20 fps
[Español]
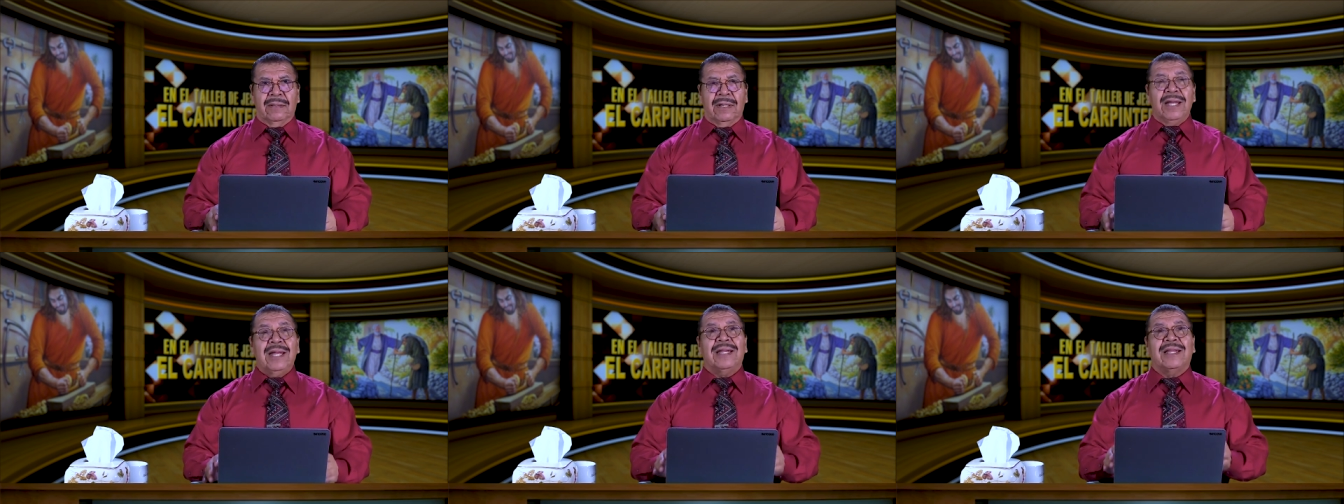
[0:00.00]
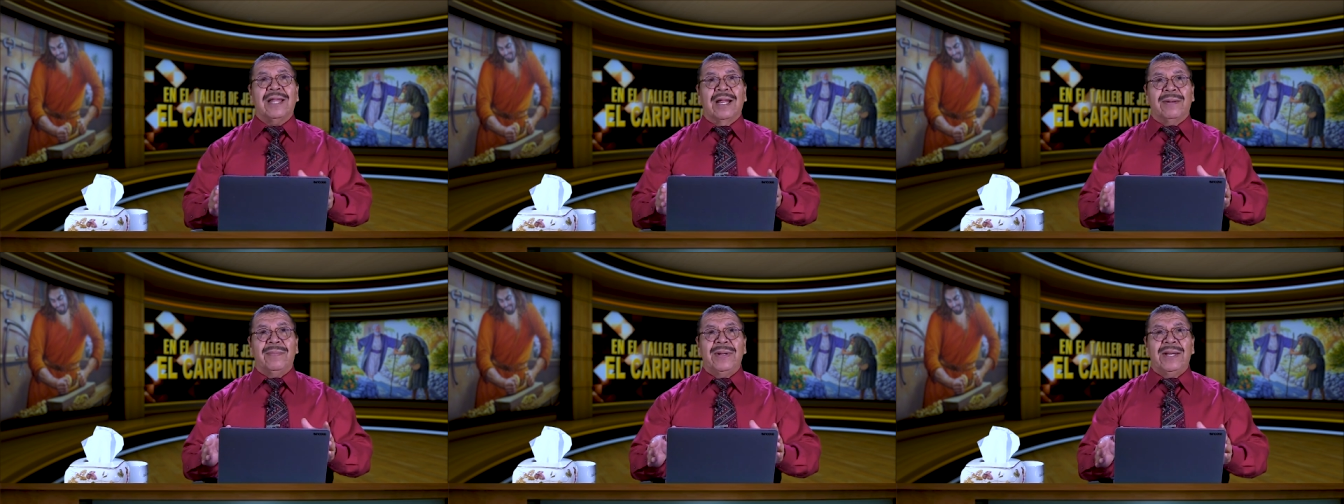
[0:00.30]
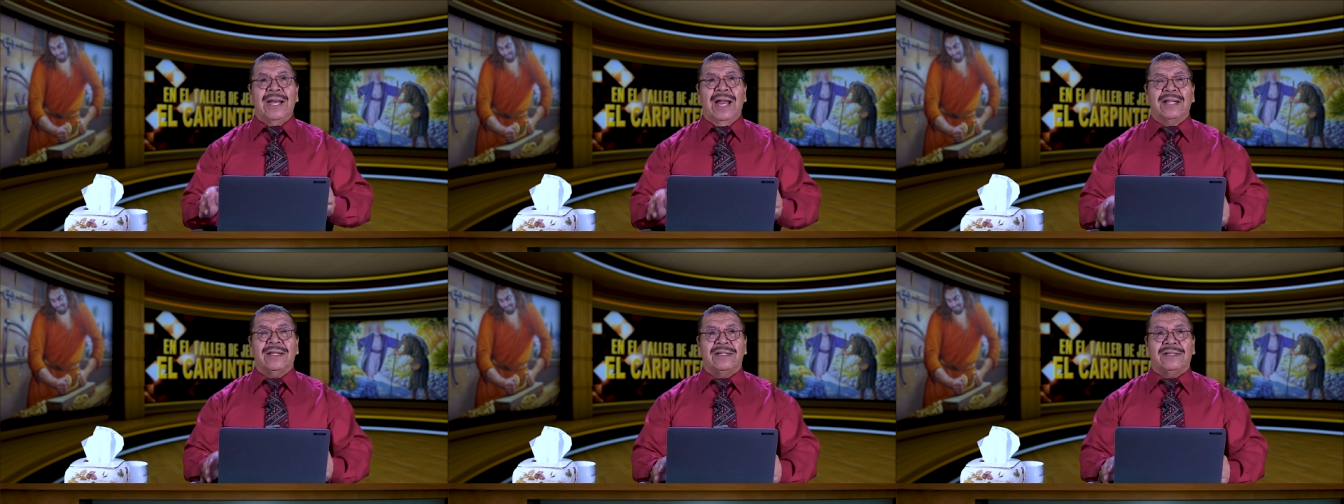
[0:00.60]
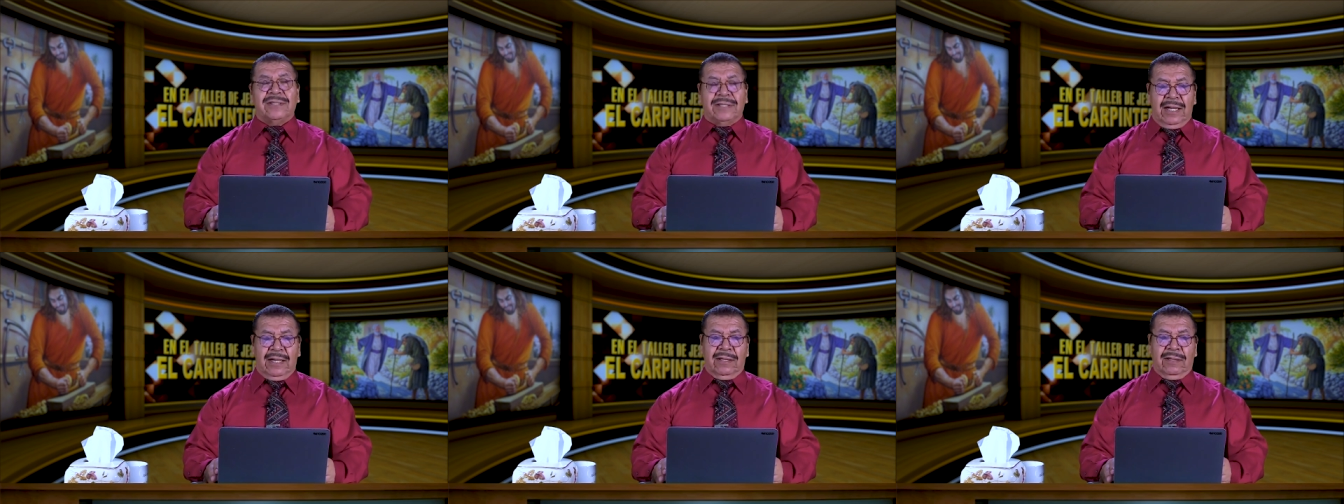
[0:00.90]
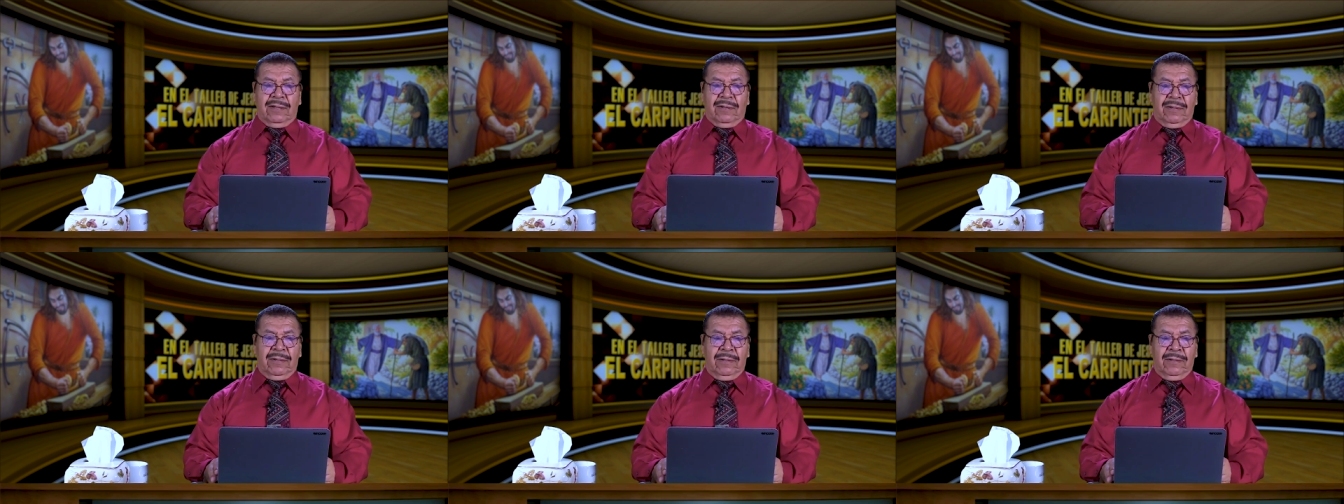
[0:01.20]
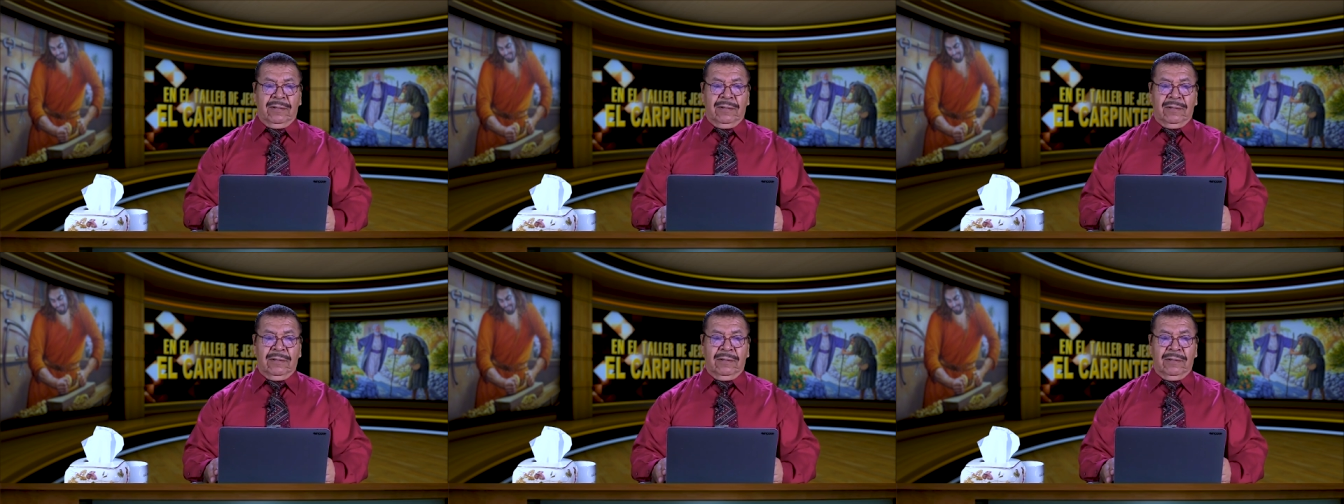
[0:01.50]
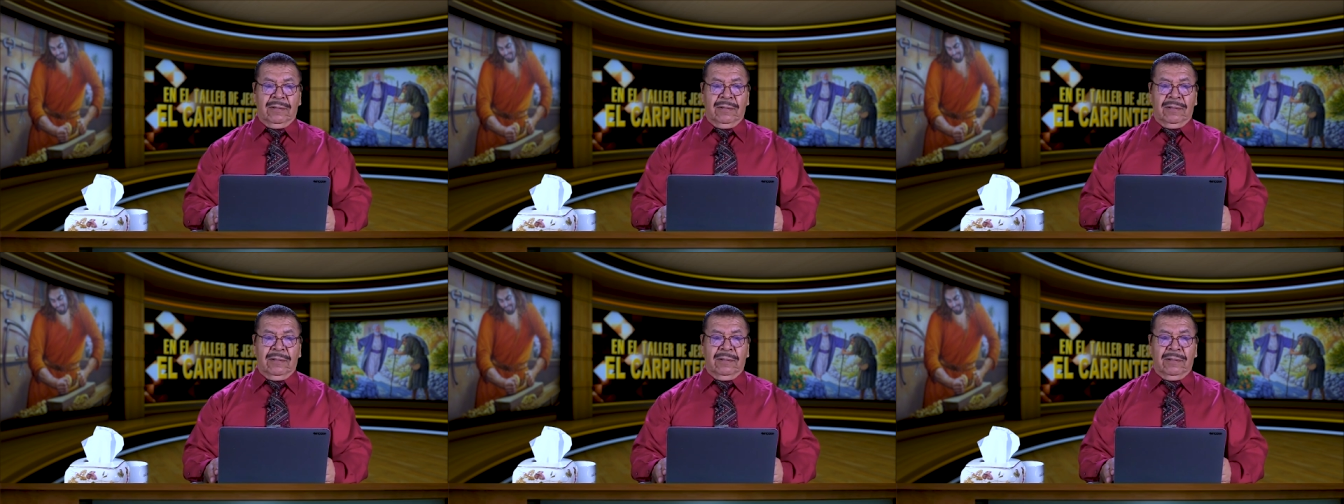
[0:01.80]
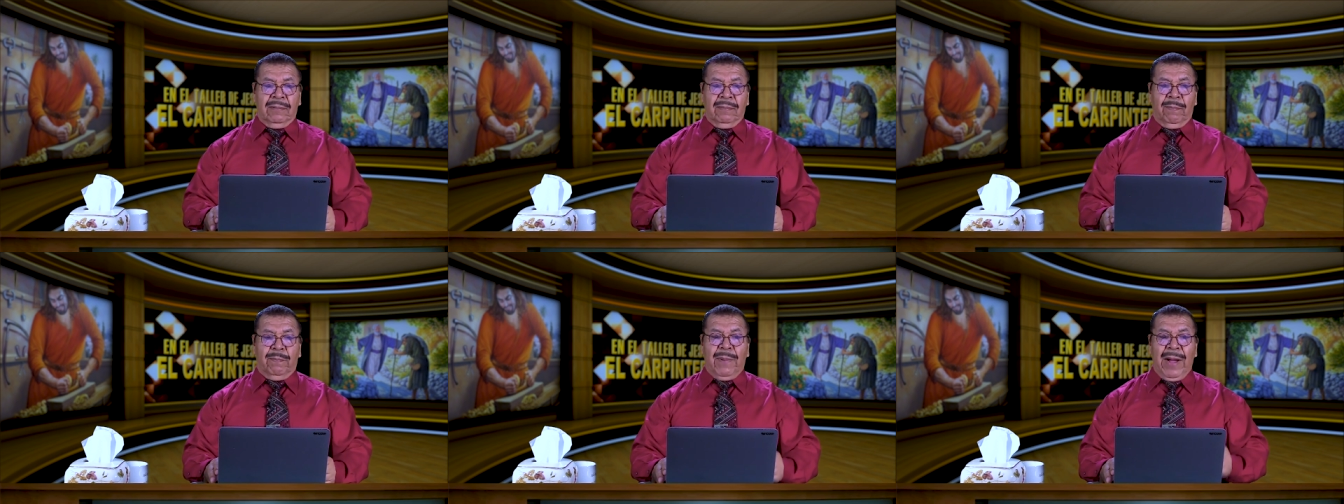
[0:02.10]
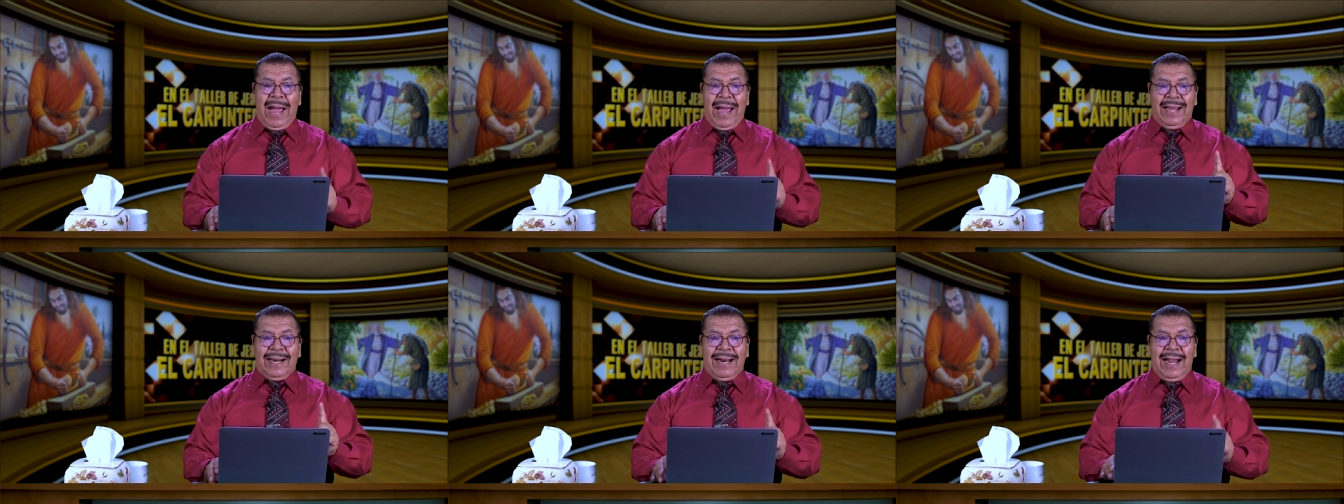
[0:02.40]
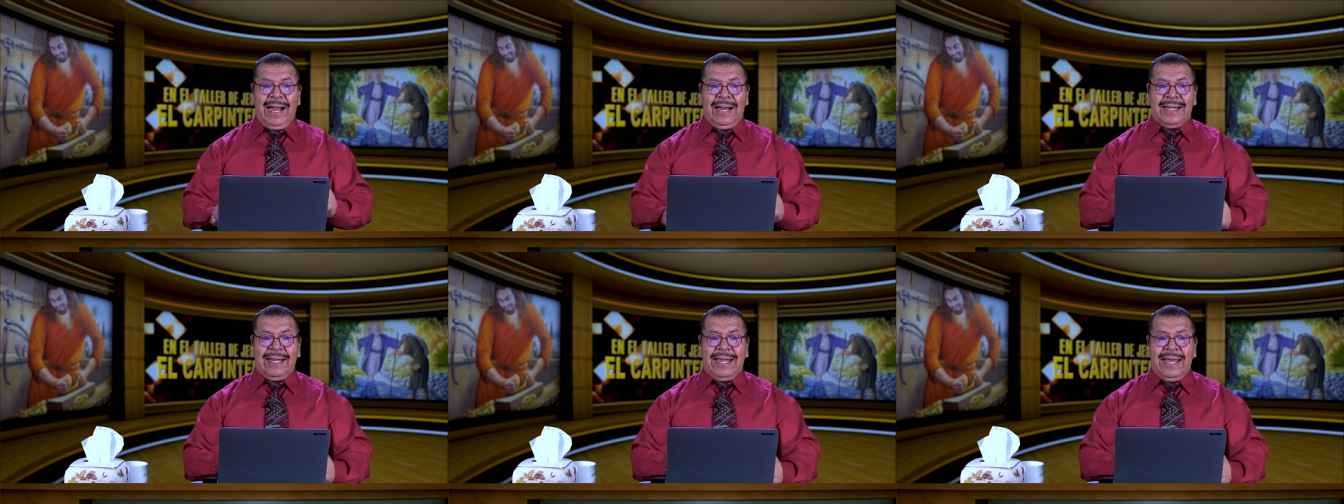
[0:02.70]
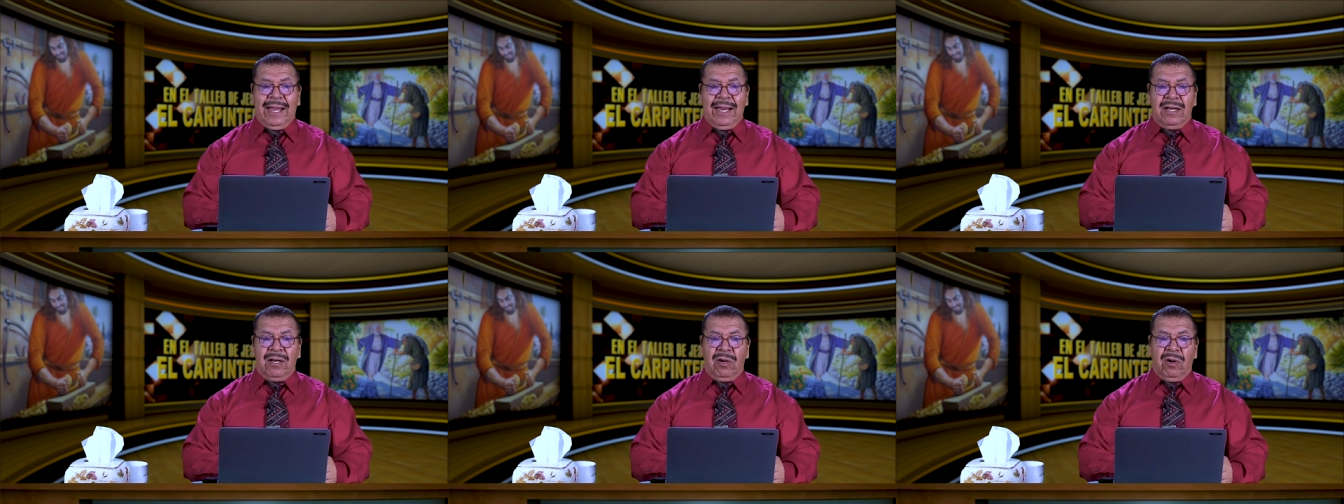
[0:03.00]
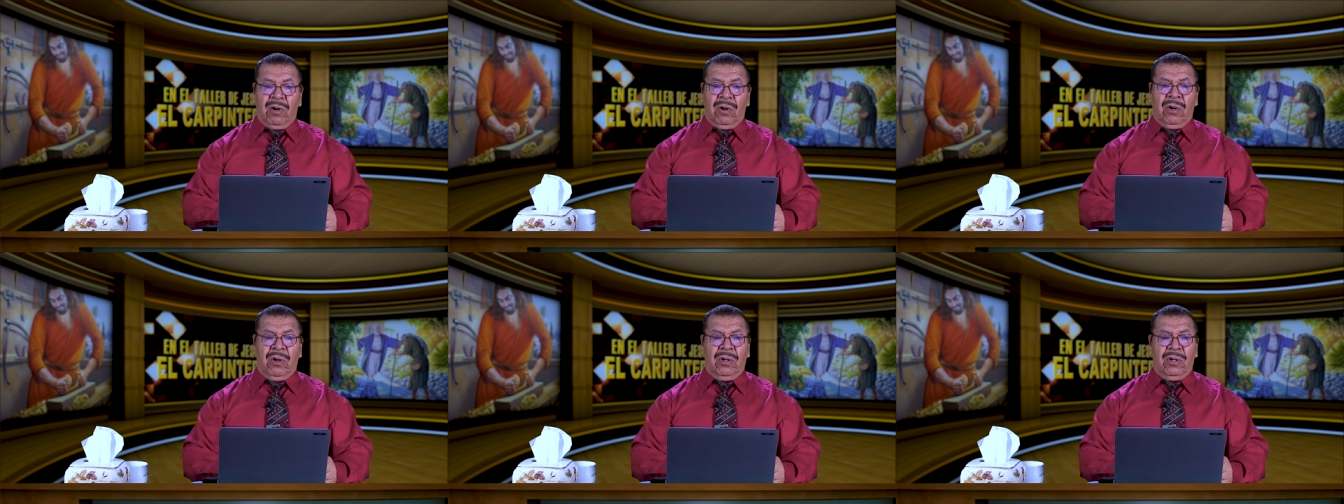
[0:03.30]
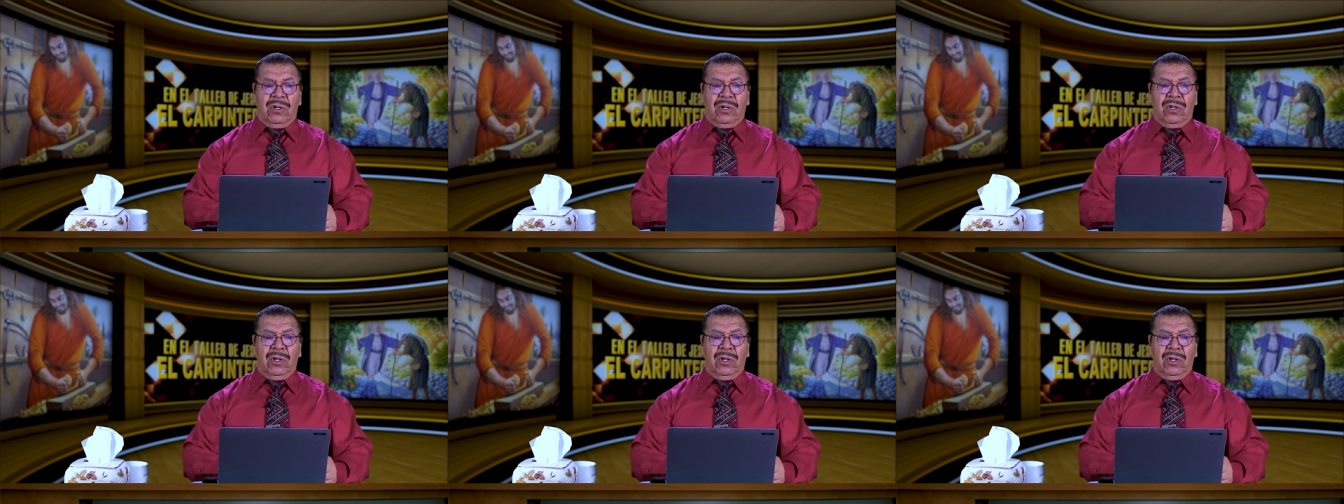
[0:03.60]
y termina diciendo, para que no